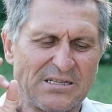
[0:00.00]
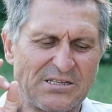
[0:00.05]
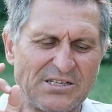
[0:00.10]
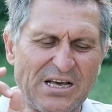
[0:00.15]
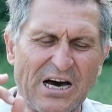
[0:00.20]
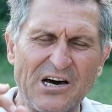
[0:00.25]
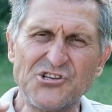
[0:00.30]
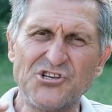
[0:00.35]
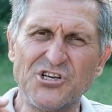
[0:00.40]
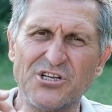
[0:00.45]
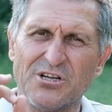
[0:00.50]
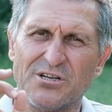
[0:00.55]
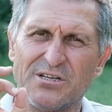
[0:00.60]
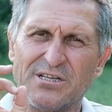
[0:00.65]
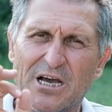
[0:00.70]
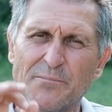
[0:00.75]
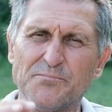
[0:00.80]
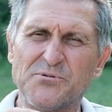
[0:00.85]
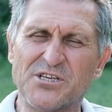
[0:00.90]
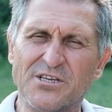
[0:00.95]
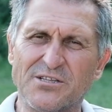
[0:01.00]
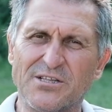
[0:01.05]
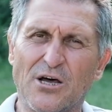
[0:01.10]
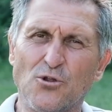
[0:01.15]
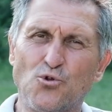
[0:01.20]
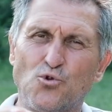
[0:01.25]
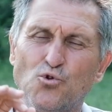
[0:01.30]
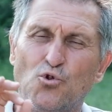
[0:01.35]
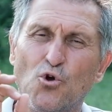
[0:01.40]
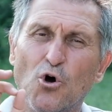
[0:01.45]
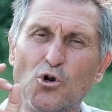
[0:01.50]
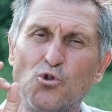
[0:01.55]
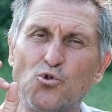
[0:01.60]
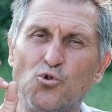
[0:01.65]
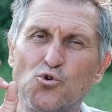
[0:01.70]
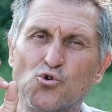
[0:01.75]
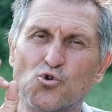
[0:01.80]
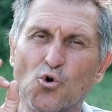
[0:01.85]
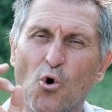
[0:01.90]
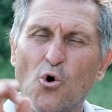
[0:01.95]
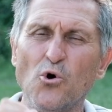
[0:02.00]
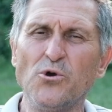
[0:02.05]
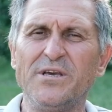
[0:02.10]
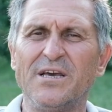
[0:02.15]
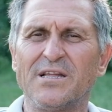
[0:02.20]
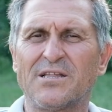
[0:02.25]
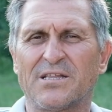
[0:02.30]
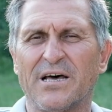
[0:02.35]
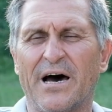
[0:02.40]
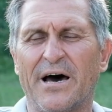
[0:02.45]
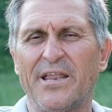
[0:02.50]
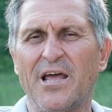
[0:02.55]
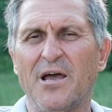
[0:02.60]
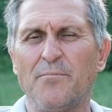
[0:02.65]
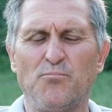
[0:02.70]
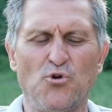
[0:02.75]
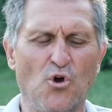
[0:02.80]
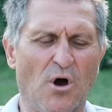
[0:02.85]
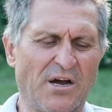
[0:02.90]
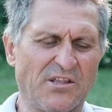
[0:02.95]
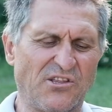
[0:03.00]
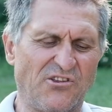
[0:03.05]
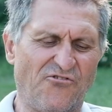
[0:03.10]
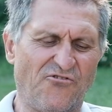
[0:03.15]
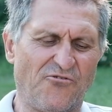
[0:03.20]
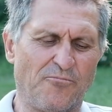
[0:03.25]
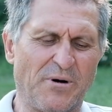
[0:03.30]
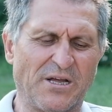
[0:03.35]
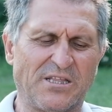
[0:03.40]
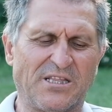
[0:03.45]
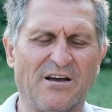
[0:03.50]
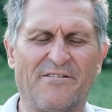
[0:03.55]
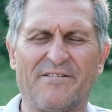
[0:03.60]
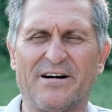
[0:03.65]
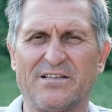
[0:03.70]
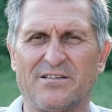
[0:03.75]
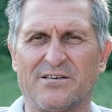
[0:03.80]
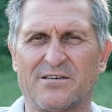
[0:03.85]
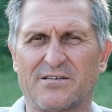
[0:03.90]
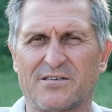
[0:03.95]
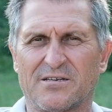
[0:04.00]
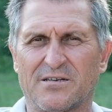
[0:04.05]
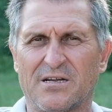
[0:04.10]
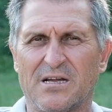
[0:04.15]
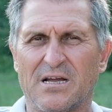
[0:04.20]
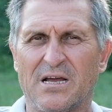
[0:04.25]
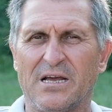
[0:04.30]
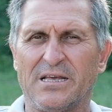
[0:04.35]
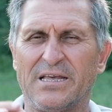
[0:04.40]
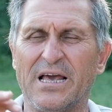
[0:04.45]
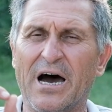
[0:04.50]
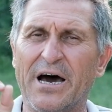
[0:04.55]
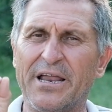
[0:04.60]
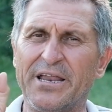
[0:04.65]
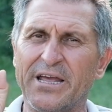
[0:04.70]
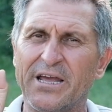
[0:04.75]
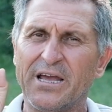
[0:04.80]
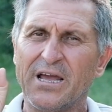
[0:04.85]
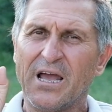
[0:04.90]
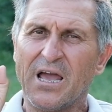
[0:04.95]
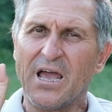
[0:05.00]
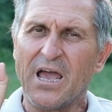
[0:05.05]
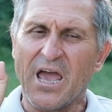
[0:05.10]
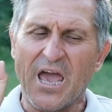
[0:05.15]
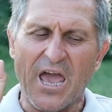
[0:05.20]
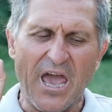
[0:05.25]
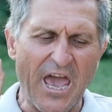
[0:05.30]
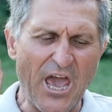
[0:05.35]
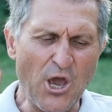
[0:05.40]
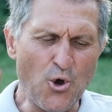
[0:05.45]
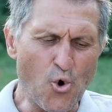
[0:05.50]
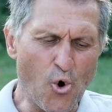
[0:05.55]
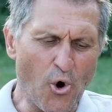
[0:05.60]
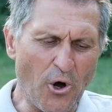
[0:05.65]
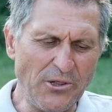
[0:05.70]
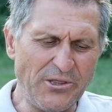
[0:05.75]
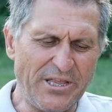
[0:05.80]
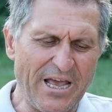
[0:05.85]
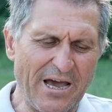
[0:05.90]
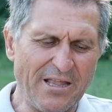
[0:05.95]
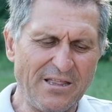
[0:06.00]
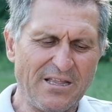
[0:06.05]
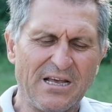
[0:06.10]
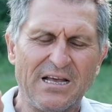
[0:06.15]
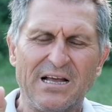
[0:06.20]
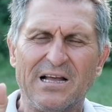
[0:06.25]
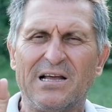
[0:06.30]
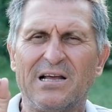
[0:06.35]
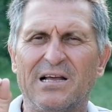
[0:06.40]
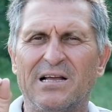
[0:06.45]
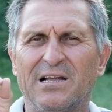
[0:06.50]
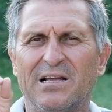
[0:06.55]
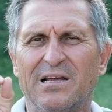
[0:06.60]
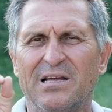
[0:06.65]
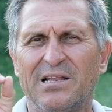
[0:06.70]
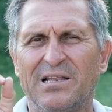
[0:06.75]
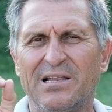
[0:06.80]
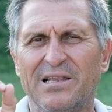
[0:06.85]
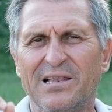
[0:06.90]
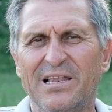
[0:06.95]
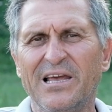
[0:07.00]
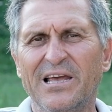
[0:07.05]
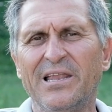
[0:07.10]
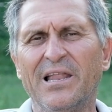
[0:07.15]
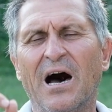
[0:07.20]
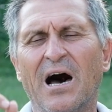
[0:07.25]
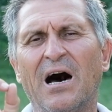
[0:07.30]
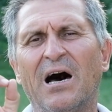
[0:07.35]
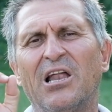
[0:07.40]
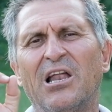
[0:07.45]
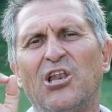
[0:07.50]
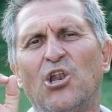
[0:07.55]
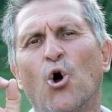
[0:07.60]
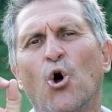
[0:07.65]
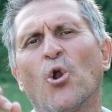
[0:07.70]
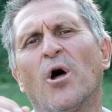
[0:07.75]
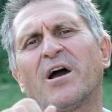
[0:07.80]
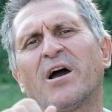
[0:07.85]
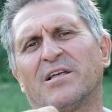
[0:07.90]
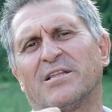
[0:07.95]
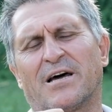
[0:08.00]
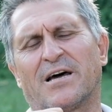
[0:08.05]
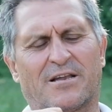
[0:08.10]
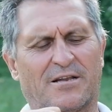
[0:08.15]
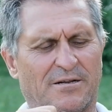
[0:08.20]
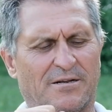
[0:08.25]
Tarçının yapısında 417 tane biyoaktif madde vardır. Yani egolden lina lola kadar.